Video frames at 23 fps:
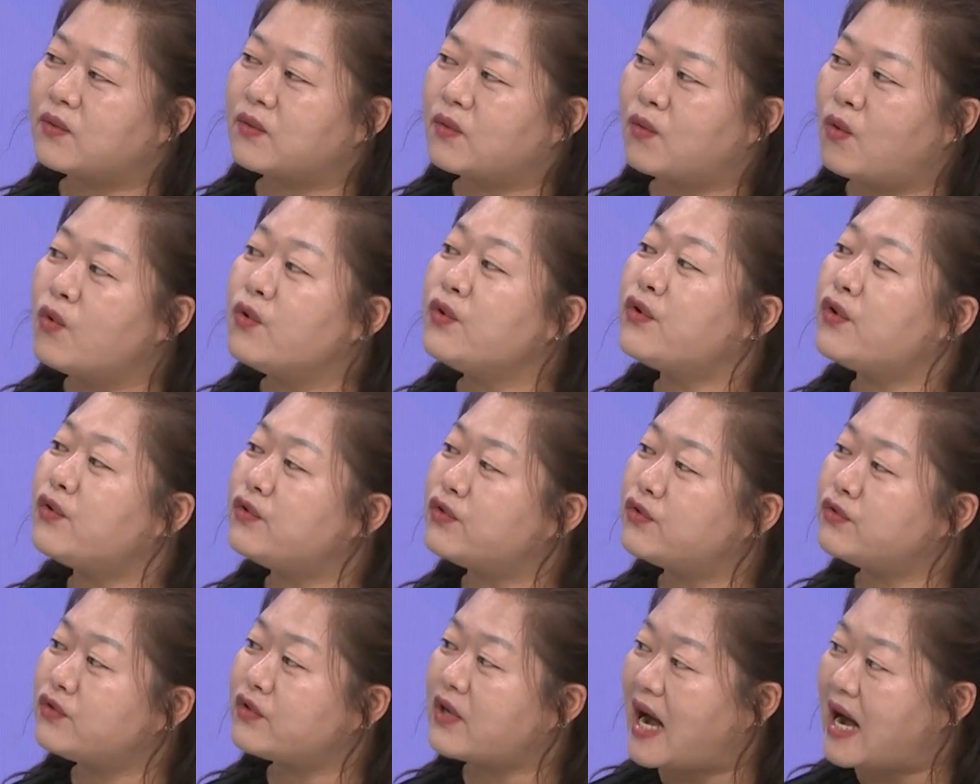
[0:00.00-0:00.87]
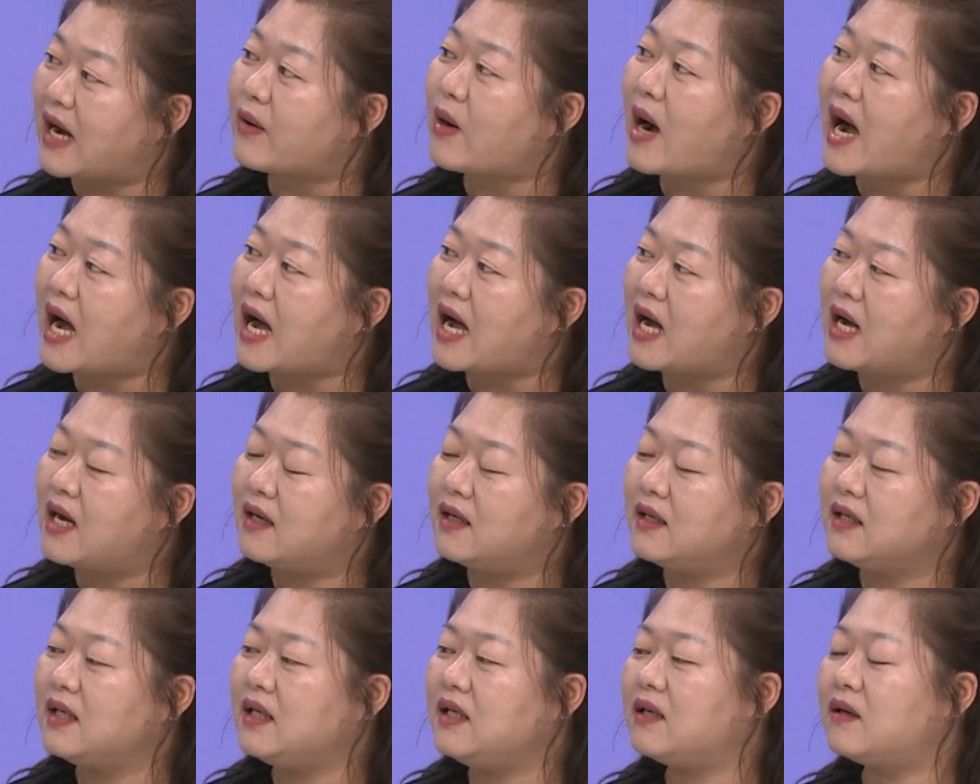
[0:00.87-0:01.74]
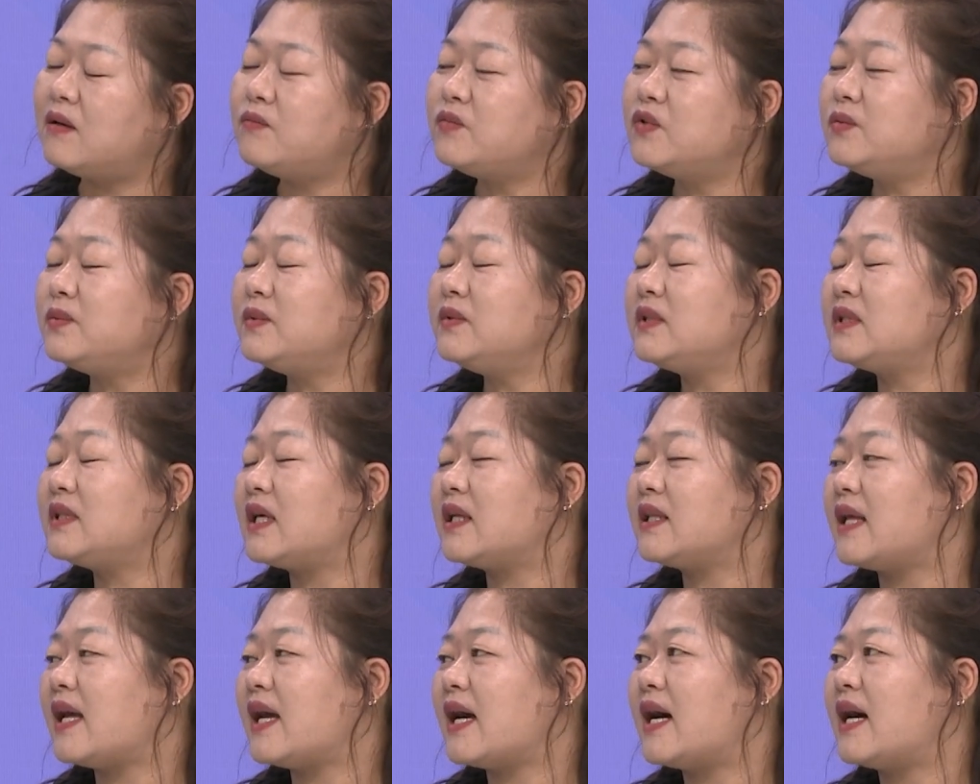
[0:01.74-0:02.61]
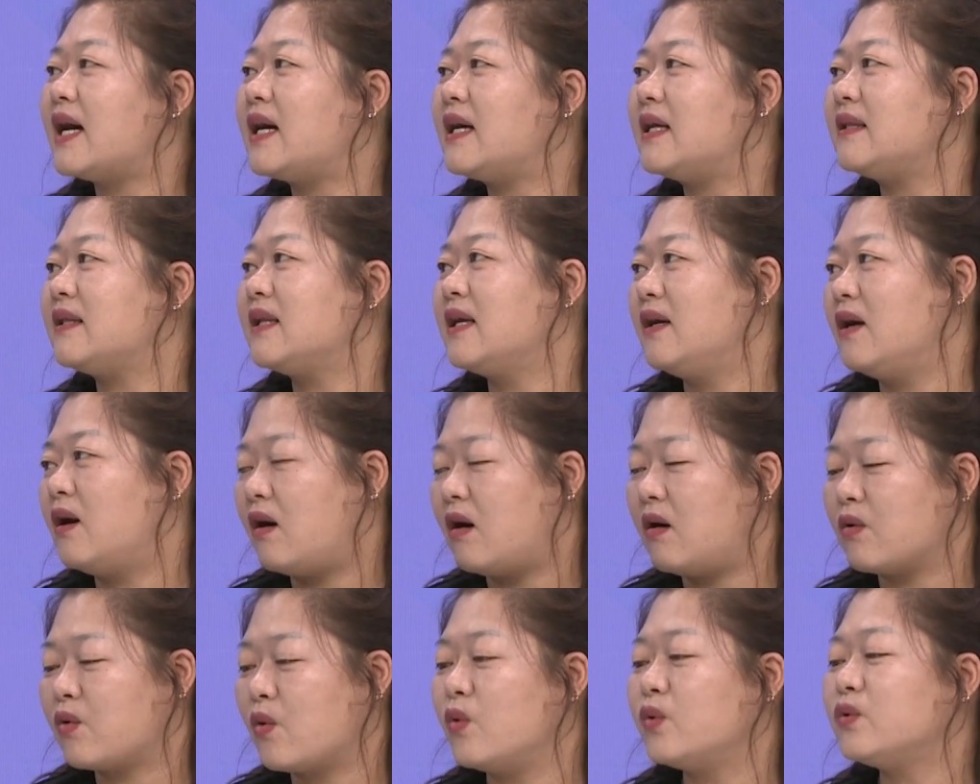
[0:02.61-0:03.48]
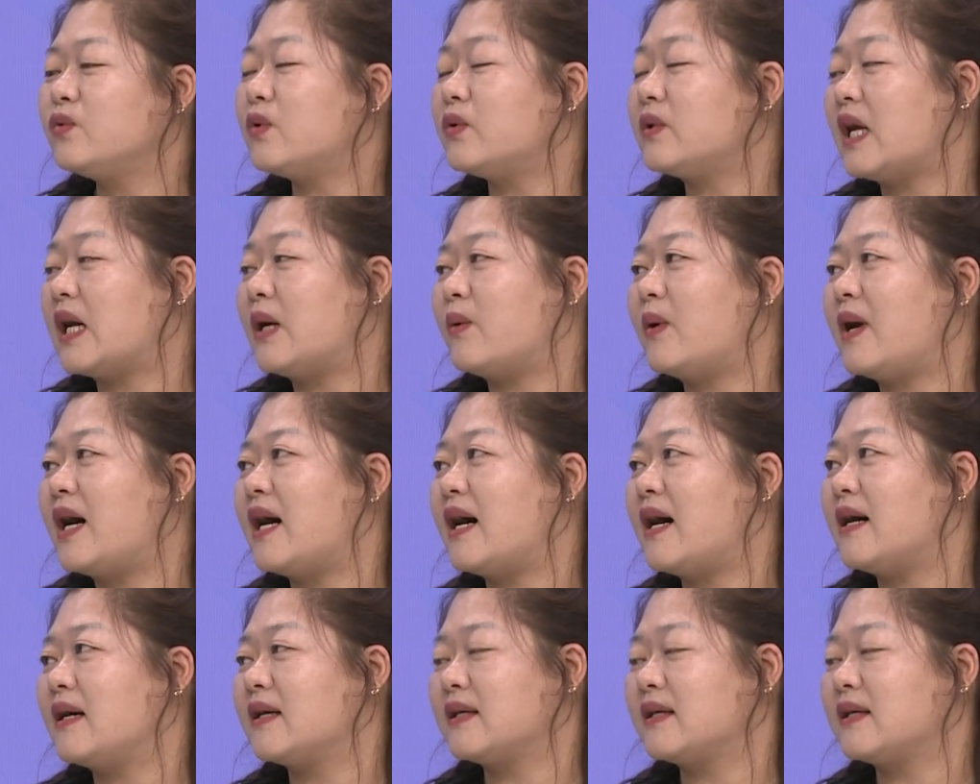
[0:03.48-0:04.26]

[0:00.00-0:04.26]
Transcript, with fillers: 공교육 강화 이런 부분들에 대한 어, 공론화와